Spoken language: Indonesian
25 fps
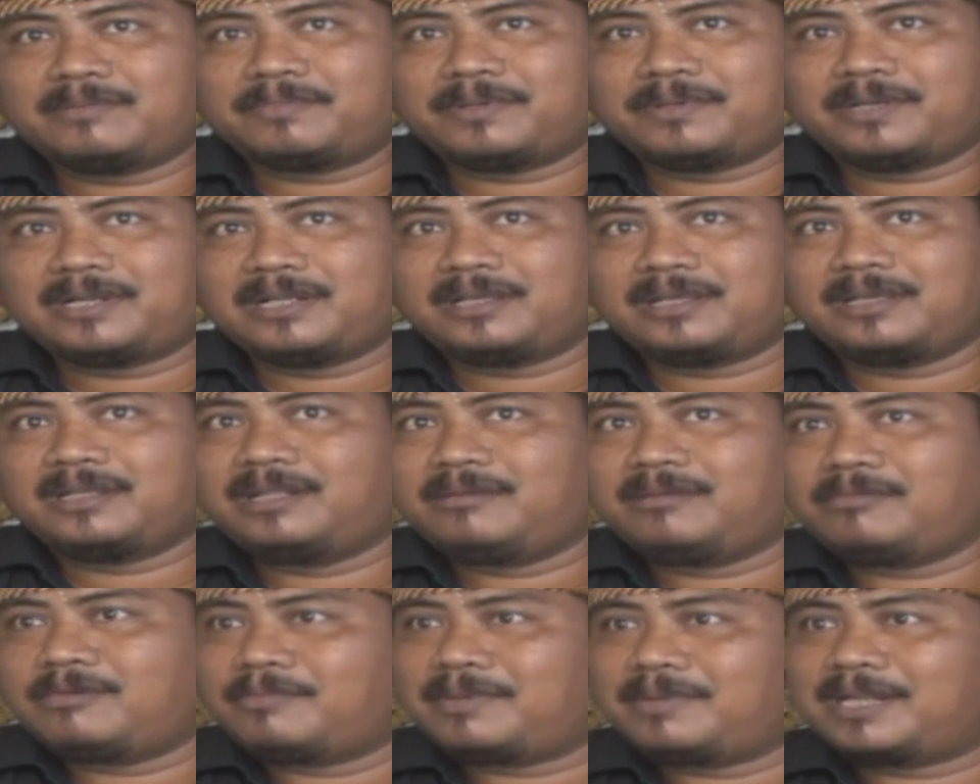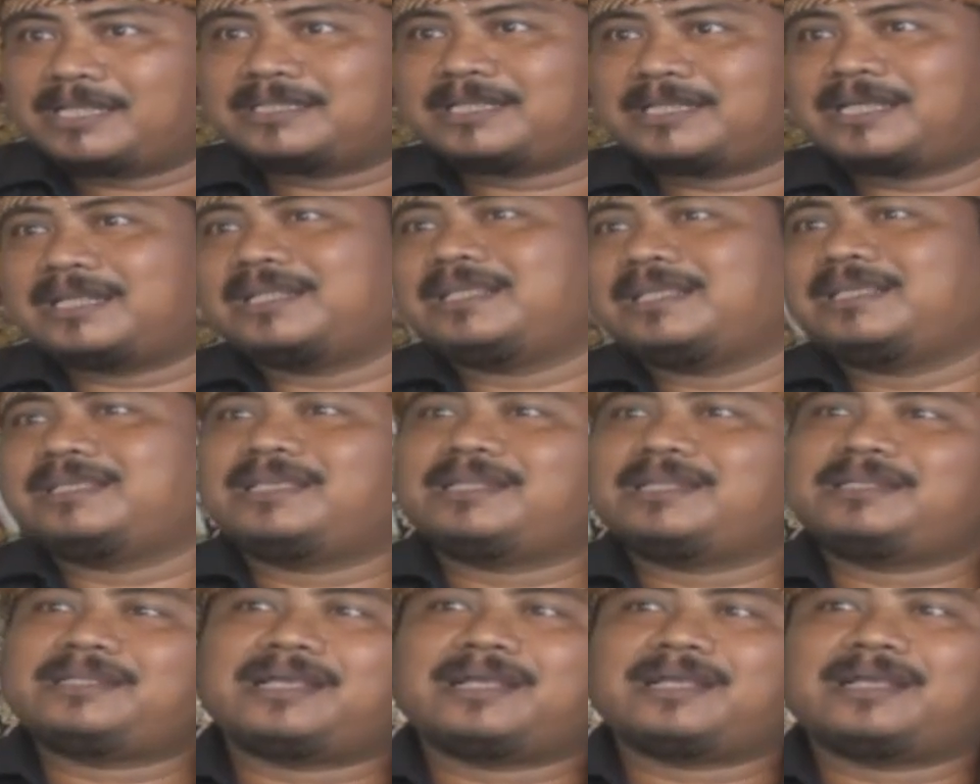April lagi 15
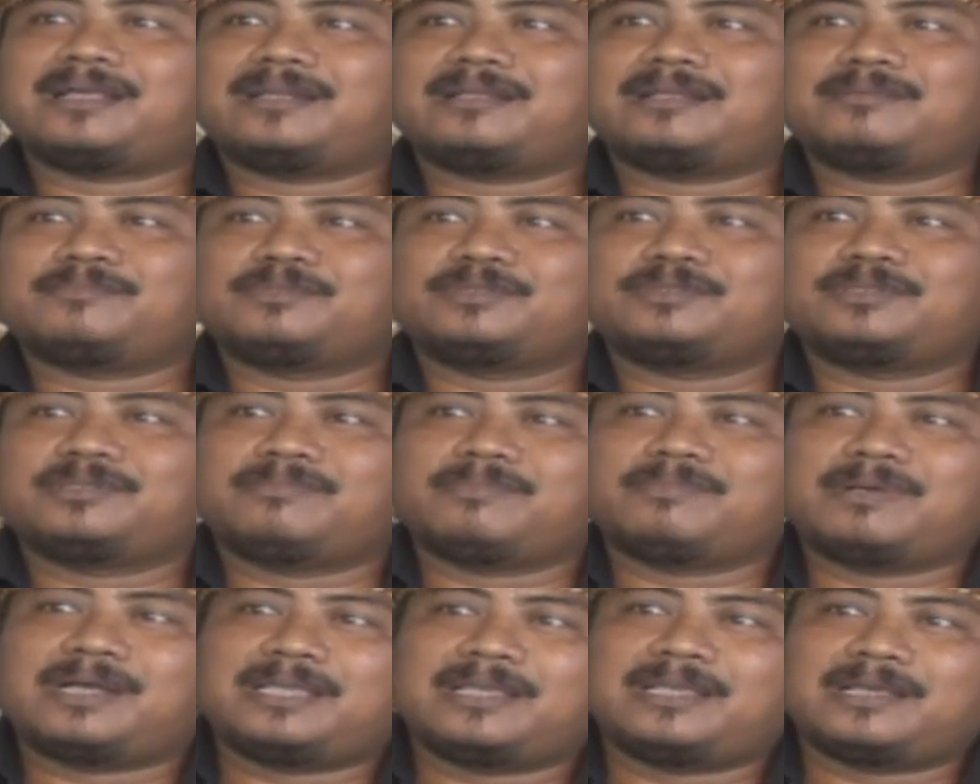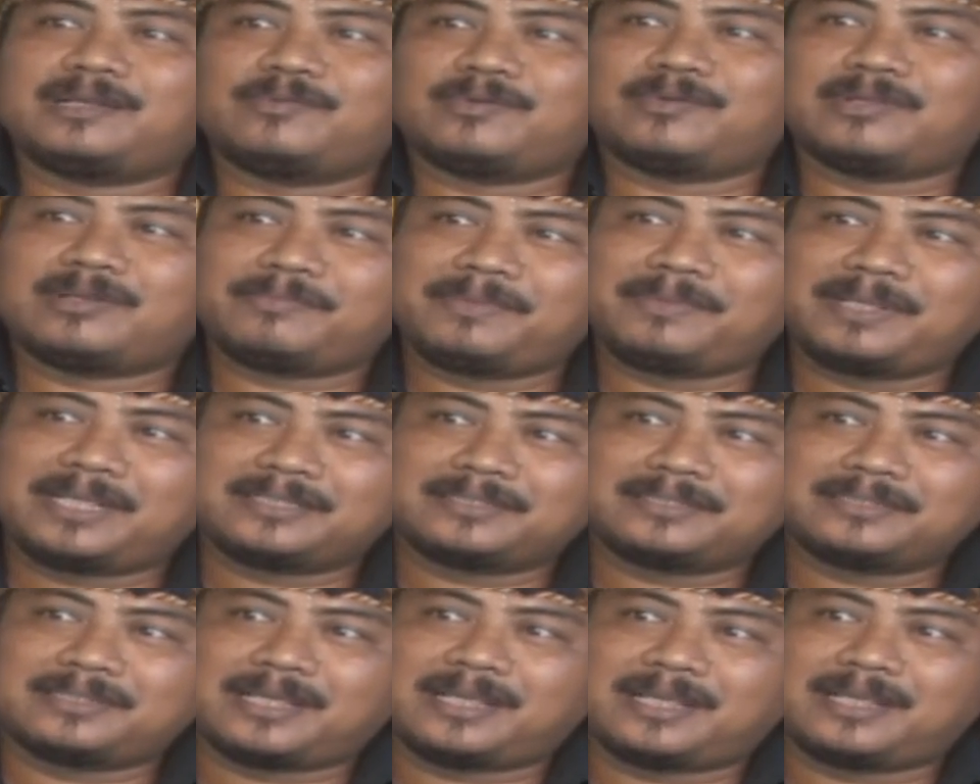harinya tiang kena musibah yang luar
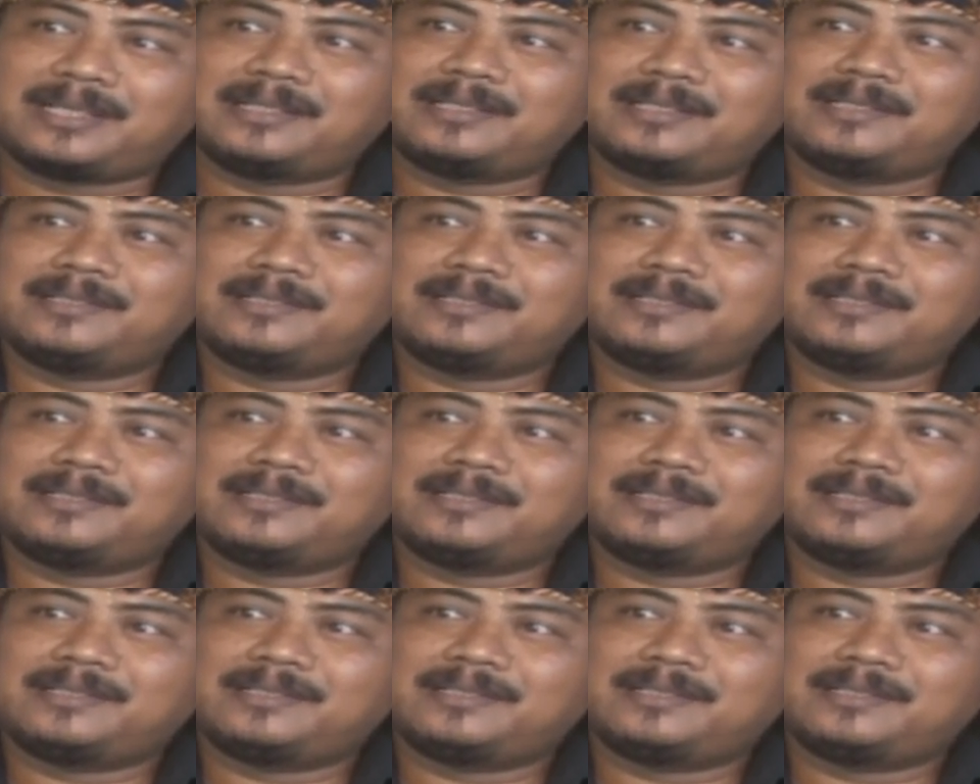biasa.